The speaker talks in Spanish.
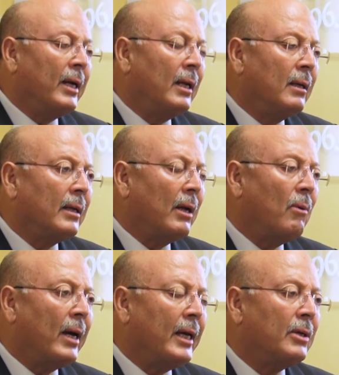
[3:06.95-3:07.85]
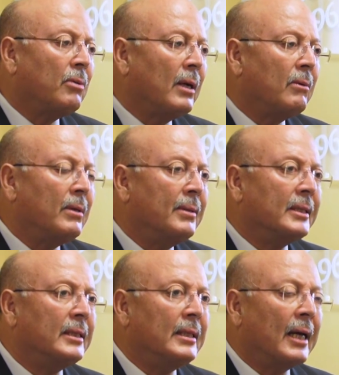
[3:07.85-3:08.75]
él, él lo ha hecho en la
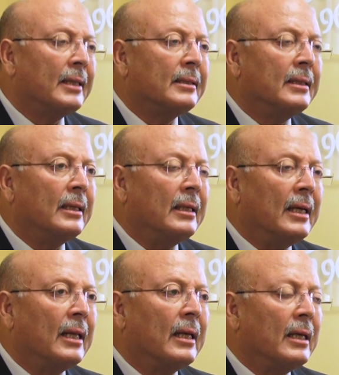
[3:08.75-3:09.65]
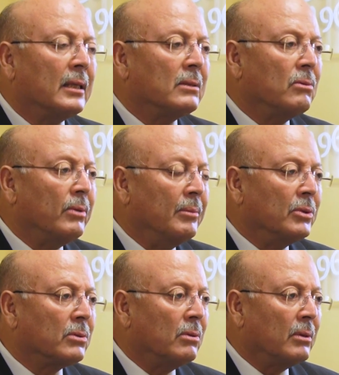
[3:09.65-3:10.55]
universidad. El día de ayer
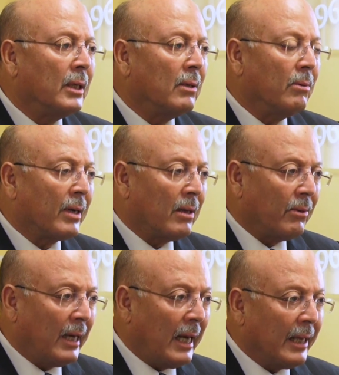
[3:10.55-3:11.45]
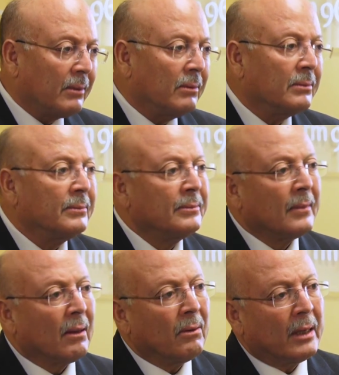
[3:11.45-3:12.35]
estuvimos con el gobernador electo,
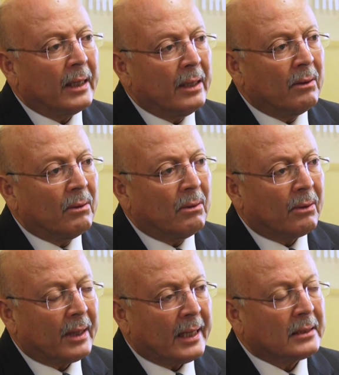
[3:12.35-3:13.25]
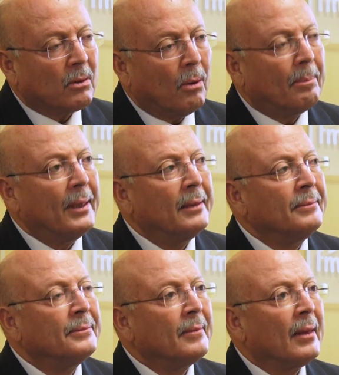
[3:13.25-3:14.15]
con Quirino Ordaz Cope,
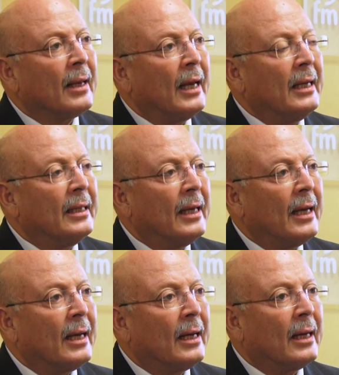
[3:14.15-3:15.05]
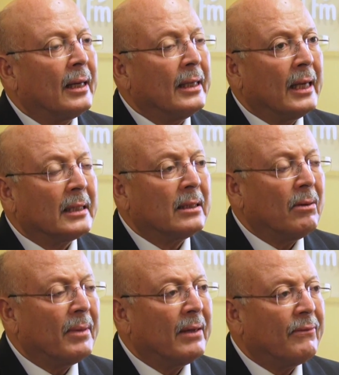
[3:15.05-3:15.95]
en la idea, y él así
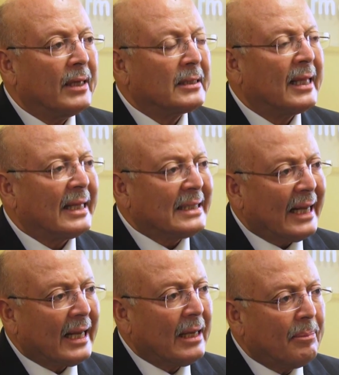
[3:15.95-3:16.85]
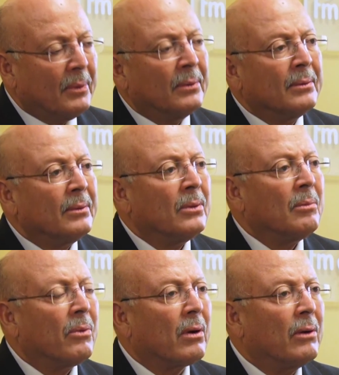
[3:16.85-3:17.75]
lo manifiesta, de hacer equipo
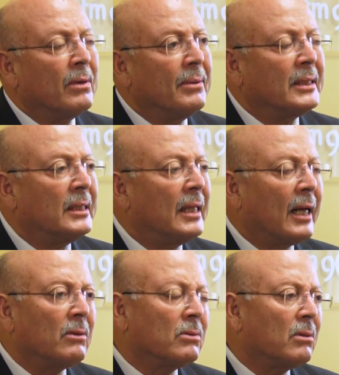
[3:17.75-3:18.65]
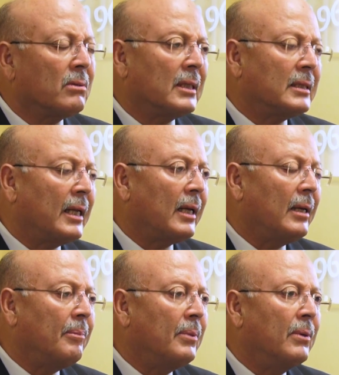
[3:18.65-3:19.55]
por la universidad, nosotros hacer
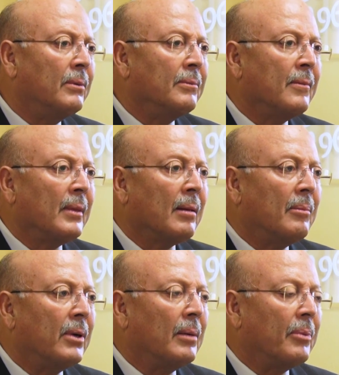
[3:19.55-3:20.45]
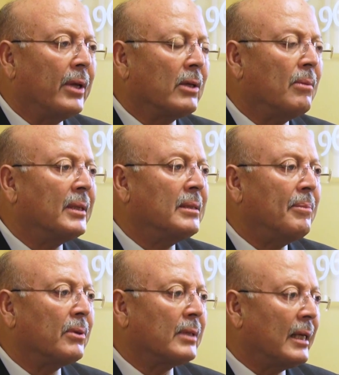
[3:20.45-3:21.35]
equipo por el proyecto más
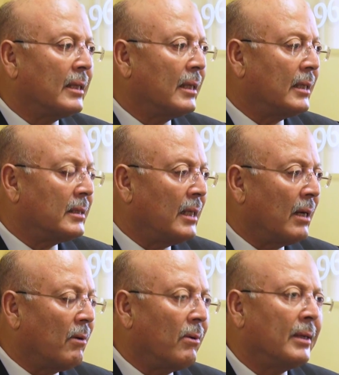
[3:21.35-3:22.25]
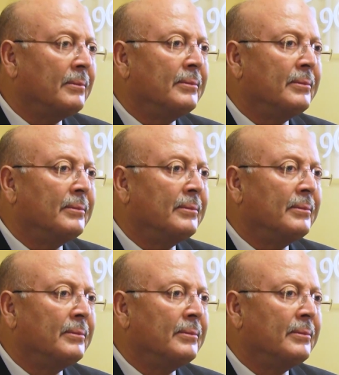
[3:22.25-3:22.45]
importante que es Sinaloa,